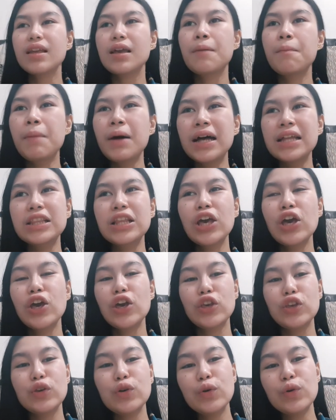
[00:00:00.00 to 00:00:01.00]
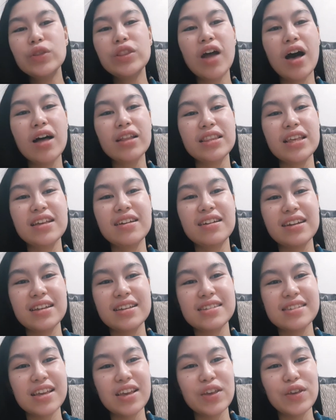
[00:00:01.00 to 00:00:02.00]
But you not
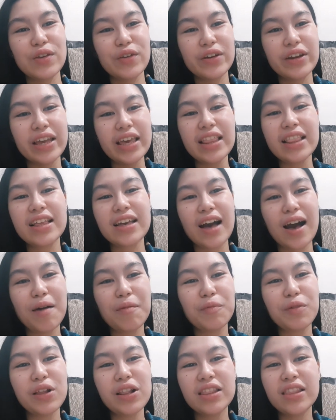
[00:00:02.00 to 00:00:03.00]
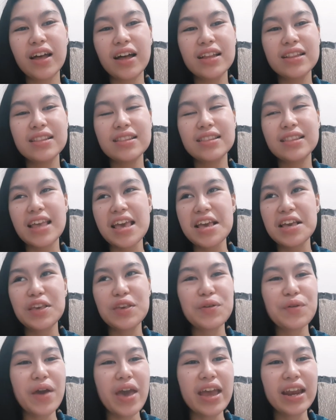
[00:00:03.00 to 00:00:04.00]
increasing your income will not take
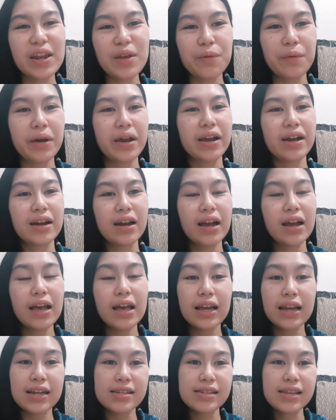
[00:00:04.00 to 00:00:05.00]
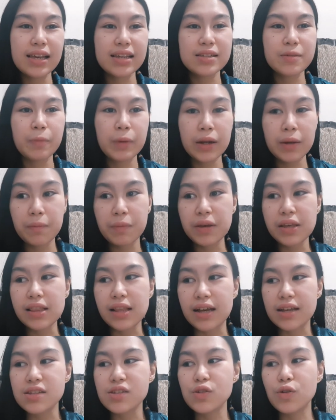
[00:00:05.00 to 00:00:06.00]
you anywhere. Kasi sa
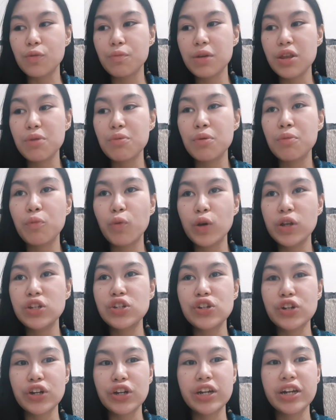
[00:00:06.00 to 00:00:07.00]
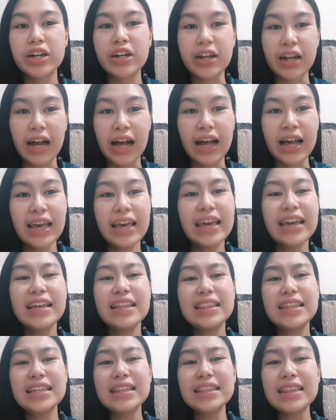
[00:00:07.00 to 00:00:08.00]
Pilipinas, kung minimum wage earner ka,
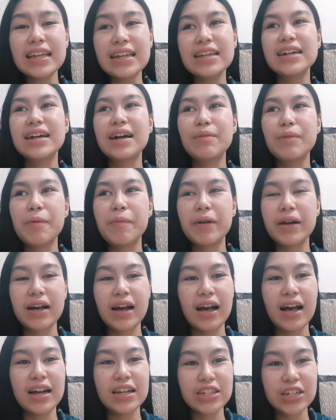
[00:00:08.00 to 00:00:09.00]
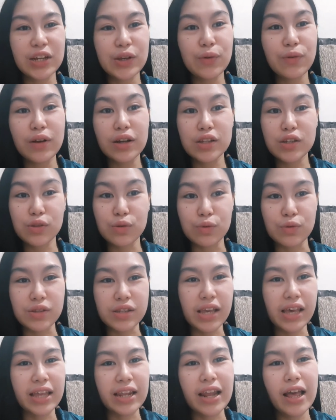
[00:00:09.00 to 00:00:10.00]
hindi talaga mapagkakasya yung
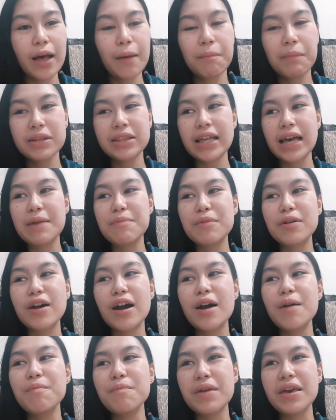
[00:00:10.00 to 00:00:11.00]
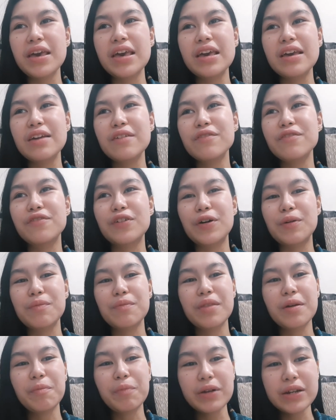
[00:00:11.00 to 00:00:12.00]
gastusin. But I'm coming from
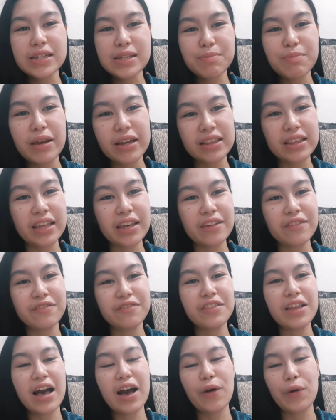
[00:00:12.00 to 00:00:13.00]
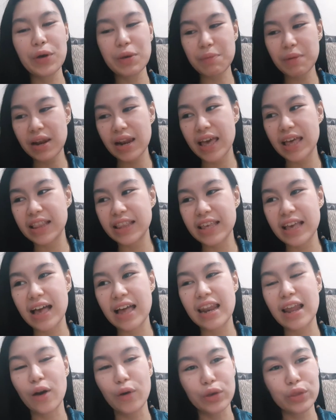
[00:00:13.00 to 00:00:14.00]
the perspective na ako'y
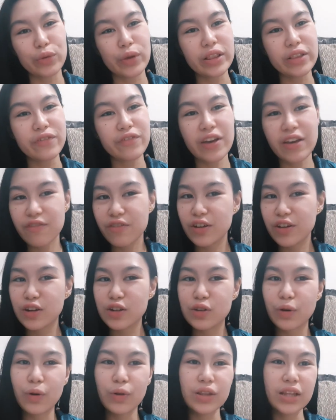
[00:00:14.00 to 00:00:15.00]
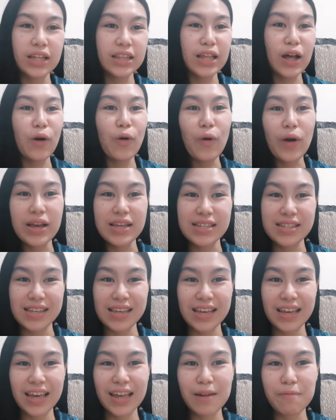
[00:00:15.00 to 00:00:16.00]
millennial, ako'y 25 years old, at ako ay
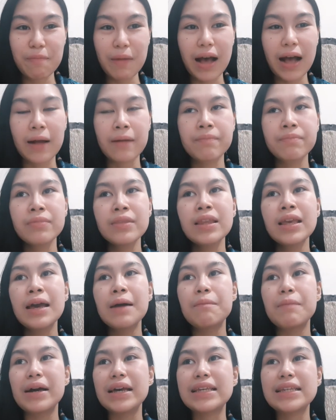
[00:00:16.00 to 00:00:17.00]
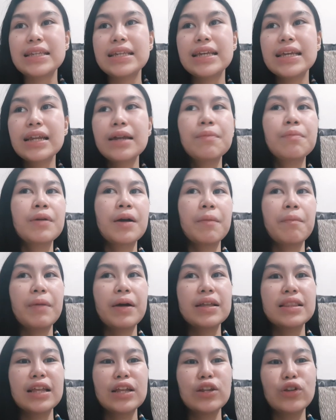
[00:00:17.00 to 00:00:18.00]
single pa. Mahirap
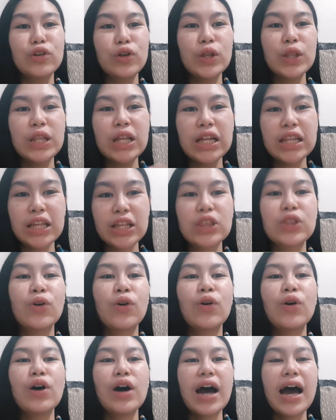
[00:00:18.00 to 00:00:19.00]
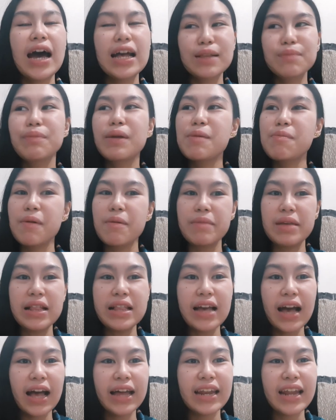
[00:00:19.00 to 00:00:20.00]
kapag nanonood ka nito at may
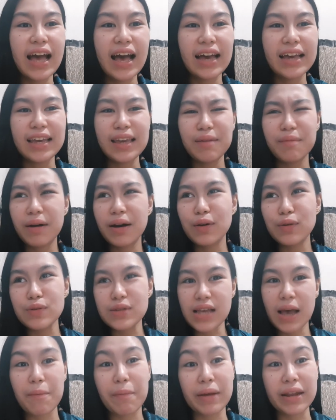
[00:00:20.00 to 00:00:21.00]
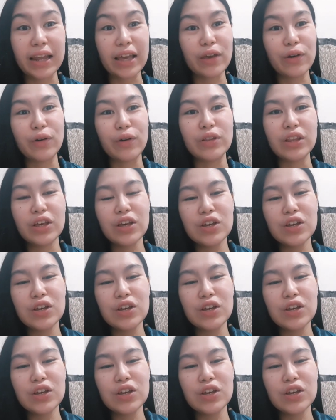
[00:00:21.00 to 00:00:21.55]
pamilya ka na. Ibang usapan na yon.